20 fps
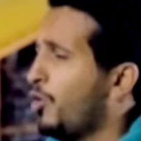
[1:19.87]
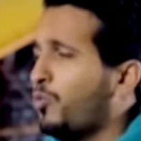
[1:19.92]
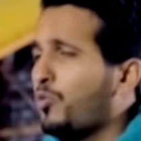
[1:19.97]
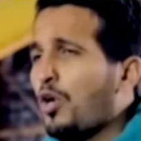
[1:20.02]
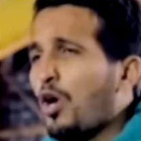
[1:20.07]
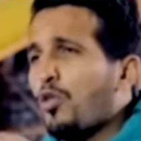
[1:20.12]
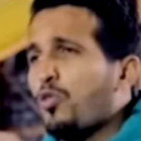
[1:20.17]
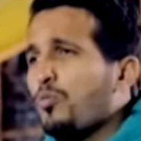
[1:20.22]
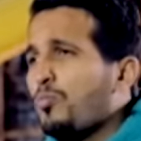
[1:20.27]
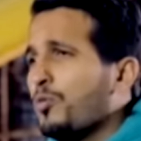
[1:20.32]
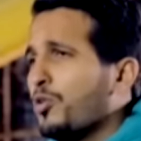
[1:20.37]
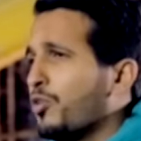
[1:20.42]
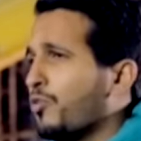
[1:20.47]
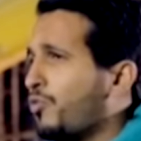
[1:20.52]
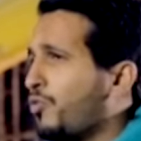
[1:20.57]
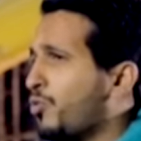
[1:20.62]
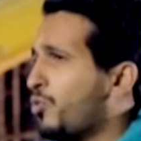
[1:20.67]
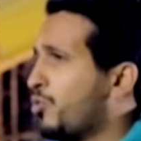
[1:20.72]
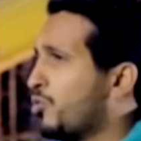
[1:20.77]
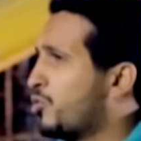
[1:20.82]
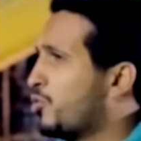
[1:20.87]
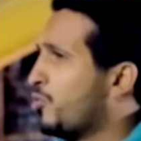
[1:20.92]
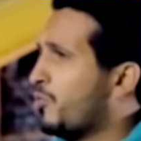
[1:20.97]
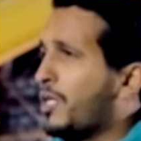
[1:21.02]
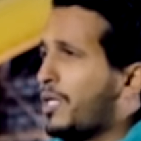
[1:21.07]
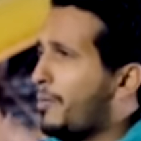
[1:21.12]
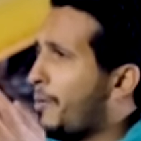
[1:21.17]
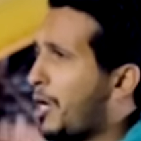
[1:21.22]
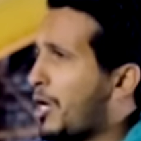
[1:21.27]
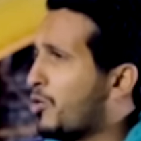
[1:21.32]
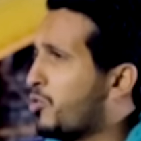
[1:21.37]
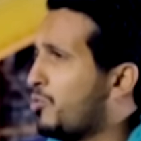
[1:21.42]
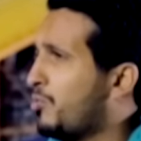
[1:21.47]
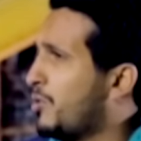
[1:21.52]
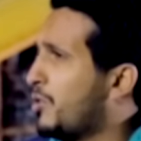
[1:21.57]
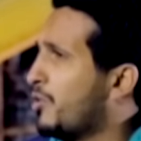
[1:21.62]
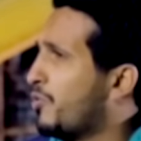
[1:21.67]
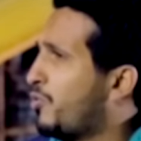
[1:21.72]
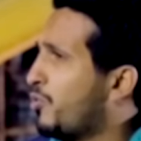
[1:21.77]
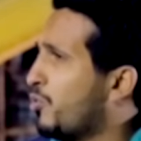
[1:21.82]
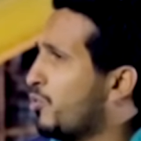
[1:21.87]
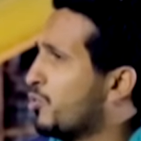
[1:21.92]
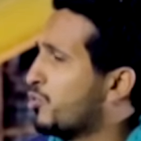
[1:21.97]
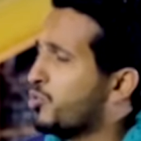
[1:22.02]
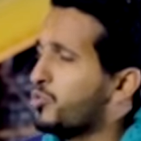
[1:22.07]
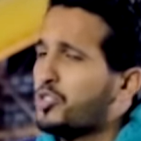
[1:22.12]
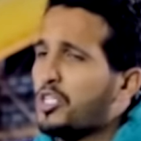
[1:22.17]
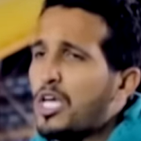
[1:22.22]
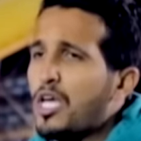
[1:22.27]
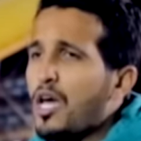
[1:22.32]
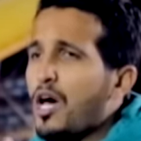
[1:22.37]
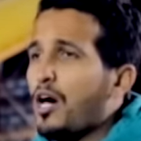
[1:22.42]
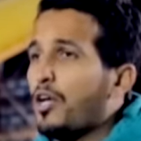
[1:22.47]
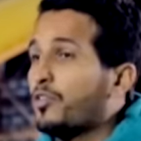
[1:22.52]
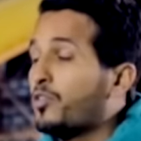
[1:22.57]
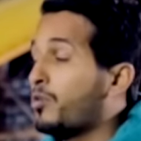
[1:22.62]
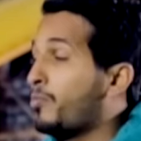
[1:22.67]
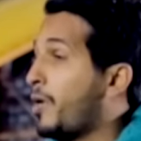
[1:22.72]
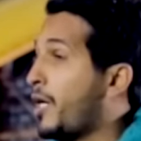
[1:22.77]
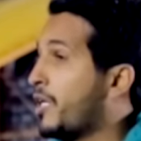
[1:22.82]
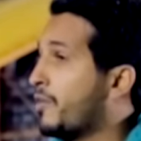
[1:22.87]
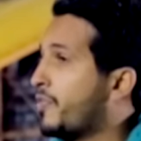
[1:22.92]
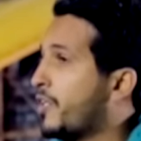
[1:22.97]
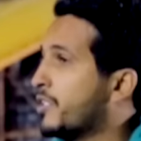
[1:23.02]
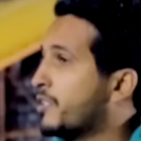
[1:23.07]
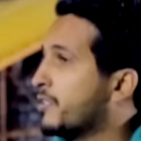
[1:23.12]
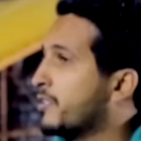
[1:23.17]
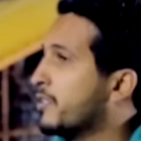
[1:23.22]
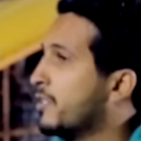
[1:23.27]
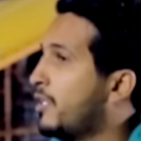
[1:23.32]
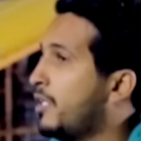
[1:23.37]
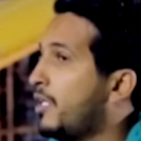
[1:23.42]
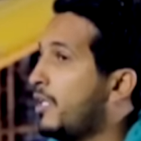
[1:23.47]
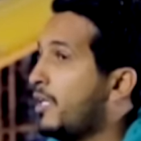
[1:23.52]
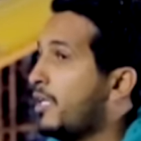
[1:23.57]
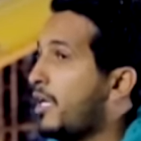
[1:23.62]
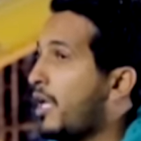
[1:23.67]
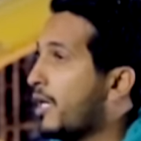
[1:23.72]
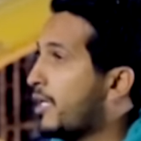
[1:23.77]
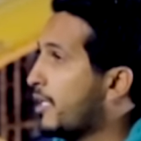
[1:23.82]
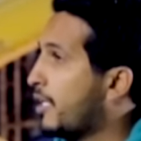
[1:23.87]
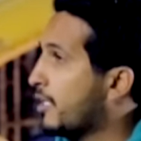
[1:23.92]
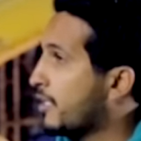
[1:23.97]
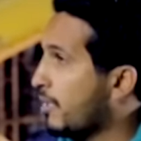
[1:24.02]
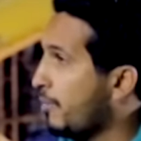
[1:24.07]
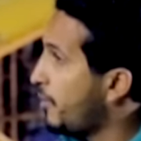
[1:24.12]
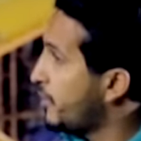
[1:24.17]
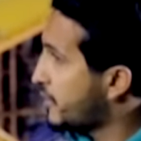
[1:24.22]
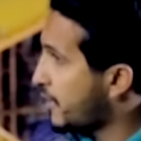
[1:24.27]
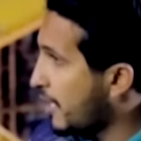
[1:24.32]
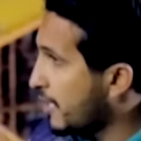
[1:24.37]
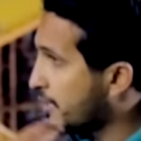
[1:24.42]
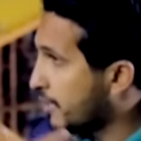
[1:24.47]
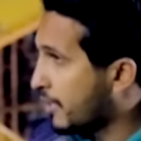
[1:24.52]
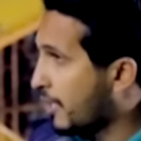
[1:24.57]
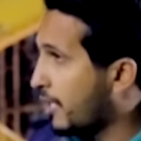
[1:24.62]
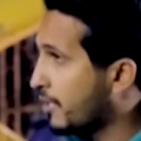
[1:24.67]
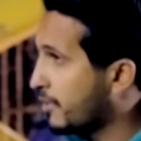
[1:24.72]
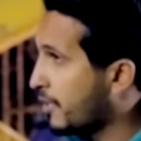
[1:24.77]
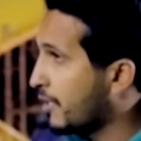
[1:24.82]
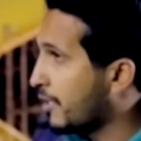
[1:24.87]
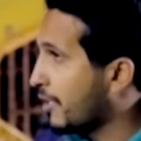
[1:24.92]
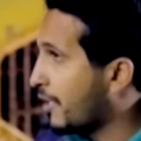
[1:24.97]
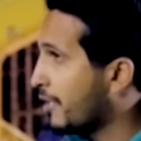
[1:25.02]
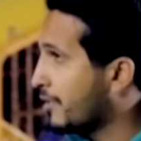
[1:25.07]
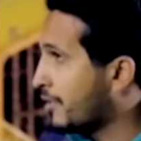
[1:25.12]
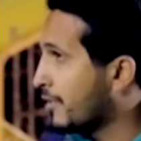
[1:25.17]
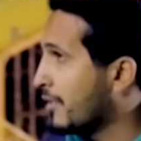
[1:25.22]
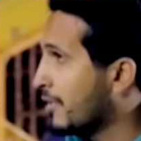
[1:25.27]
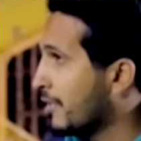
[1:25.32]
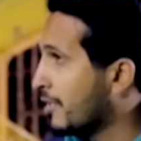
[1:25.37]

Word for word: وياخذون مني فلوس ولا ما ياخذون مني فلوس وسيارتي وما اعرف ايش لكن انا طبعا سالتك عن طريقه